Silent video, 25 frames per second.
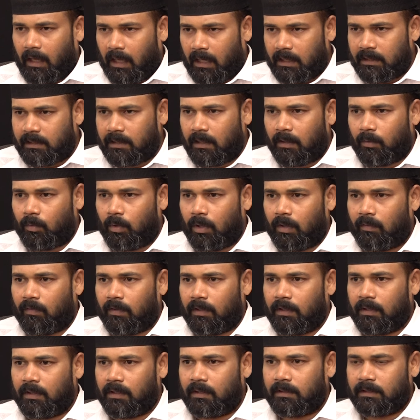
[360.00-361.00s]
அரசியலுக்குள்ளே
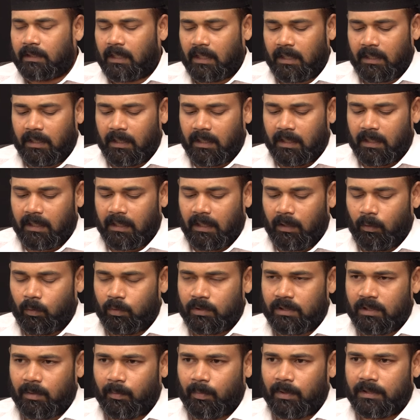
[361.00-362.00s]
வந்து சார் இருக்கிறதே
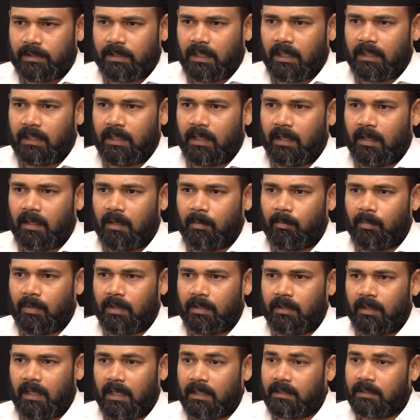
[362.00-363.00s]
உச்சபட்ச
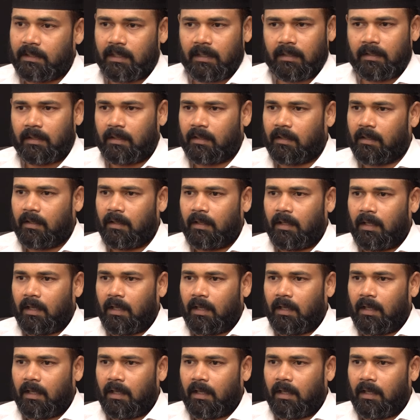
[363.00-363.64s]
அதிகாரம்ன்றது அரசியல் தான்